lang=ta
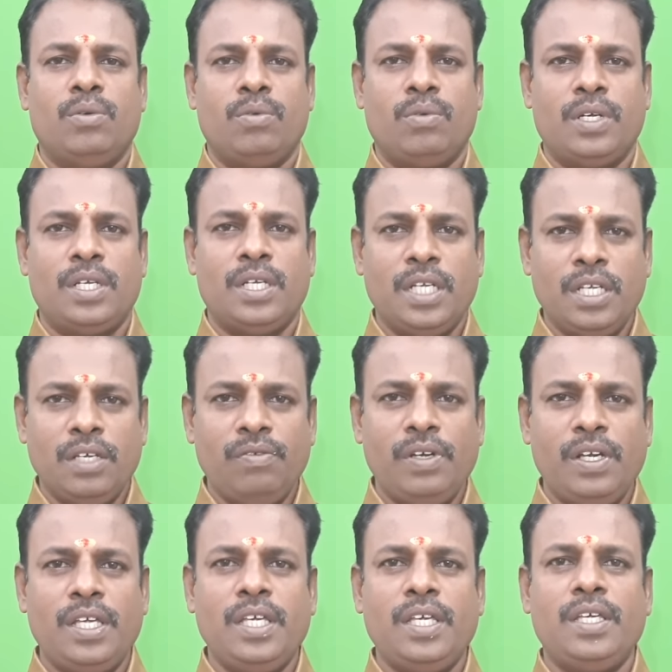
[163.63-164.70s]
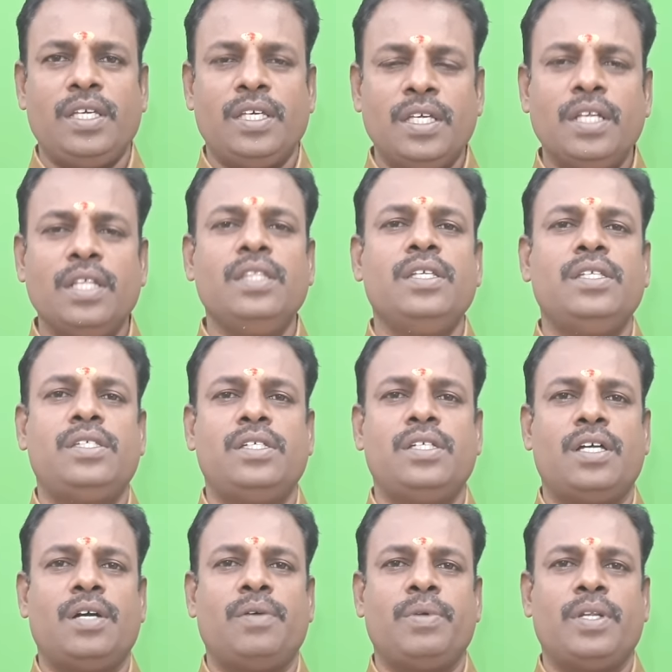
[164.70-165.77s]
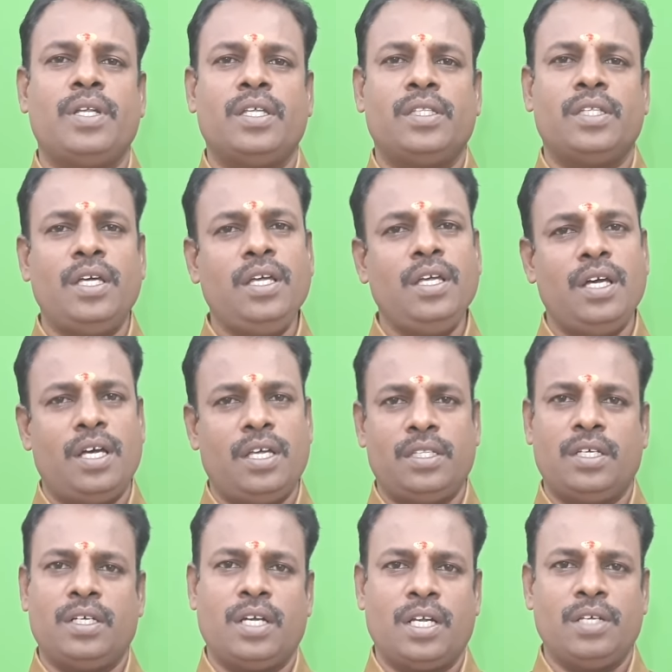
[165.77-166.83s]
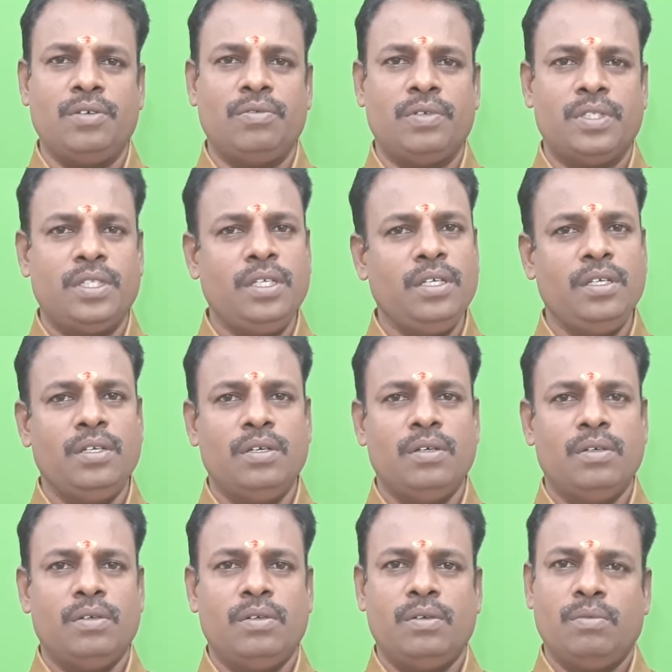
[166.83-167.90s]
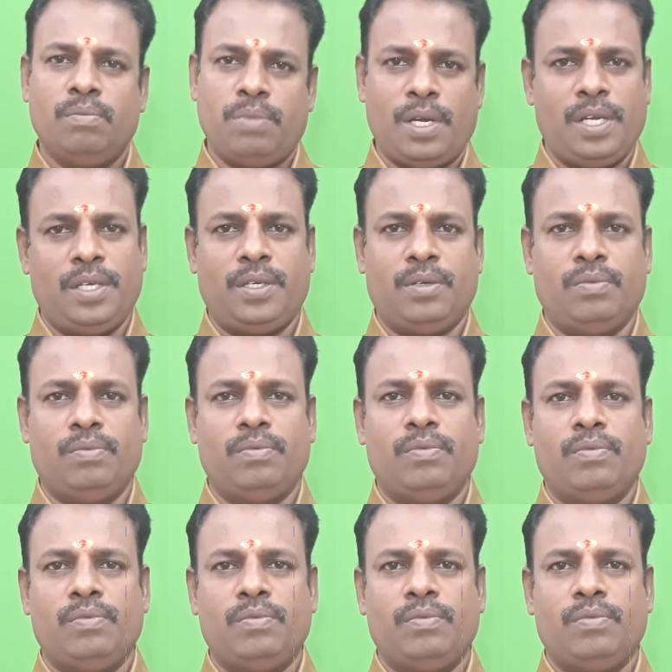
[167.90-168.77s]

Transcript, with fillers: உங்கள் நினைவிலே இருந்துச்சு அப்படின்னா தான் அந்த கனவு வந்து பழிக்கும்